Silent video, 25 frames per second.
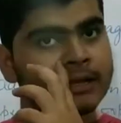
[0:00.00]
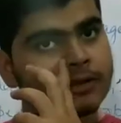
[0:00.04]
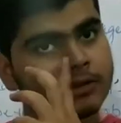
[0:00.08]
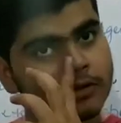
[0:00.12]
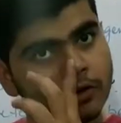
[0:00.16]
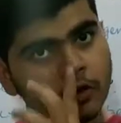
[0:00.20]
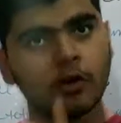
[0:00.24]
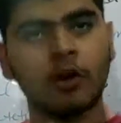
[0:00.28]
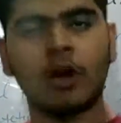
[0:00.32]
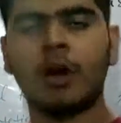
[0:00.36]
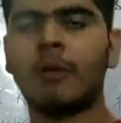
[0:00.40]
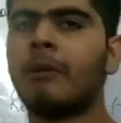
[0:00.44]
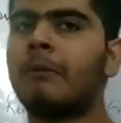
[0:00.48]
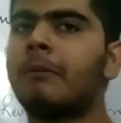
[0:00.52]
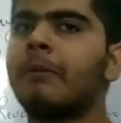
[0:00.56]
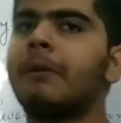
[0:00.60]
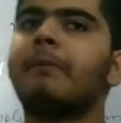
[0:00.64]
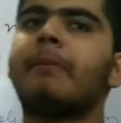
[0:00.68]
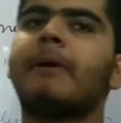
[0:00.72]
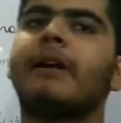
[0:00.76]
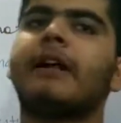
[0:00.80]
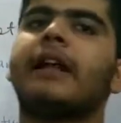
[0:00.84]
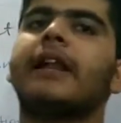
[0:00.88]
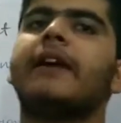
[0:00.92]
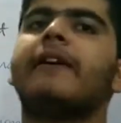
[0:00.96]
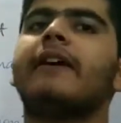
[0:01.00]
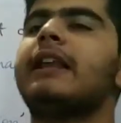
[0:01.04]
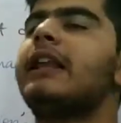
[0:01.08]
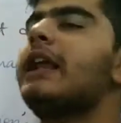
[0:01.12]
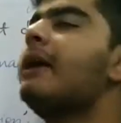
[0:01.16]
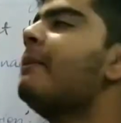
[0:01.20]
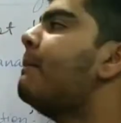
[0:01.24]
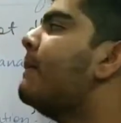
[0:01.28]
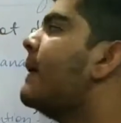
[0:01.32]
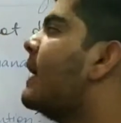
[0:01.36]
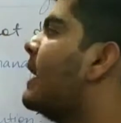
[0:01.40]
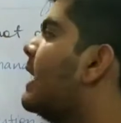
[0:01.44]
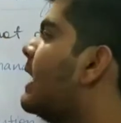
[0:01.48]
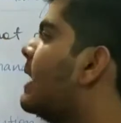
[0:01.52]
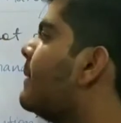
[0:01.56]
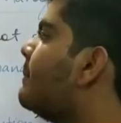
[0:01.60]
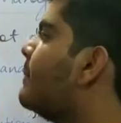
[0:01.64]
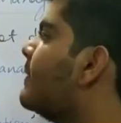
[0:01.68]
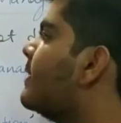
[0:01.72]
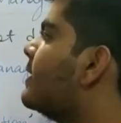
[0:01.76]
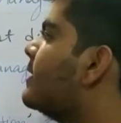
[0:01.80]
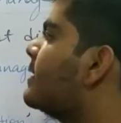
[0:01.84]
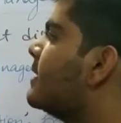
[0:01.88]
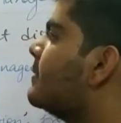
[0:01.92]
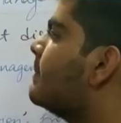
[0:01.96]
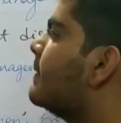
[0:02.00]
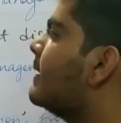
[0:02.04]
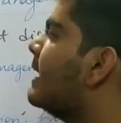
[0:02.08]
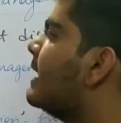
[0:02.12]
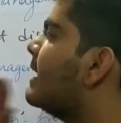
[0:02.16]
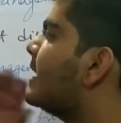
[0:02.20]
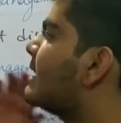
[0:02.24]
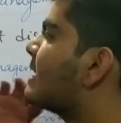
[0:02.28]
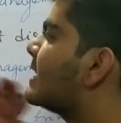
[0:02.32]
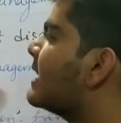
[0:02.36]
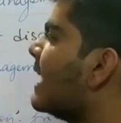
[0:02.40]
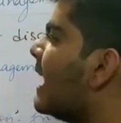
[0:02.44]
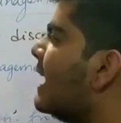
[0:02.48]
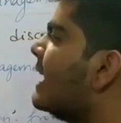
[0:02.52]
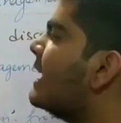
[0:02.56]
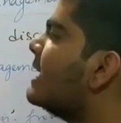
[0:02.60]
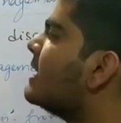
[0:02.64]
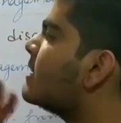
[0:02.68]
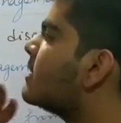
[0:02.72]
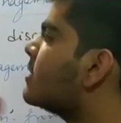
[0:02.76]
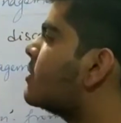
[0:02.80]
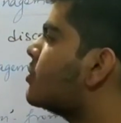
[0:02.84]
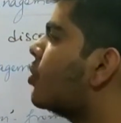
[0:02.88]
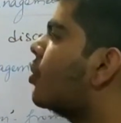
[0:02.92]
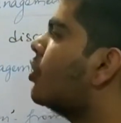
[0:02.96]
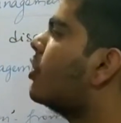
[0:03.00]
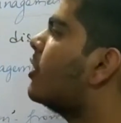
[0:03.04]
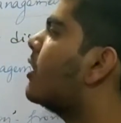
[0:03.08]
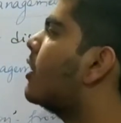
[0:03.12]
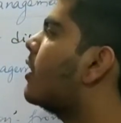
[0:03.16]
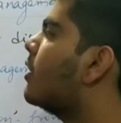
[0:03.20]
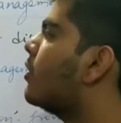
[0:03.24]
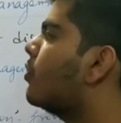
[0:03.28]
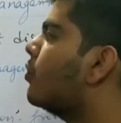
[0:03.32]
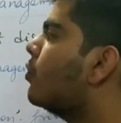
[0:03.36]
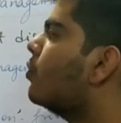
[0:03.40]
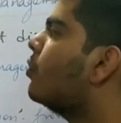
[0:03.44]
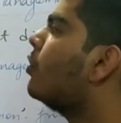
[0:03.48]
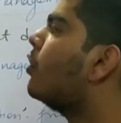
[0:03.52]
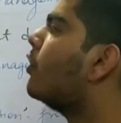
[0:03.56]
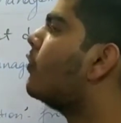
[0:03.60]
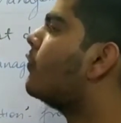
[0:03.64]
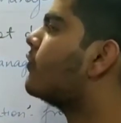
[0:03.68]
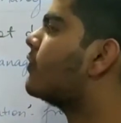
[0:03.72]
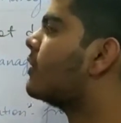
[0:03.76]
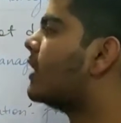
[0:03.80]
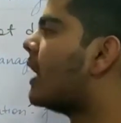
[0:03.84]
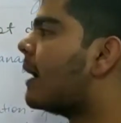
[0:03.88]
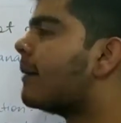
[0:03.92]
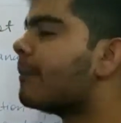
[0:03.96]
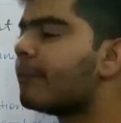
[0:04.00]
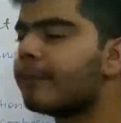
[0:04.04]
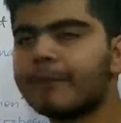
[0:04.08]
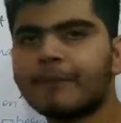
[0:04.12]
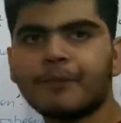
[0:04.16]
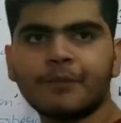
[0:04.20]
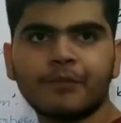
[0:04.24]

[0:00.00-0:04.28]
जो हम अभी पढ़ने वाले हैं पहला प्रिंसिपल है साइंस नॉट अ रूल ऑफ थम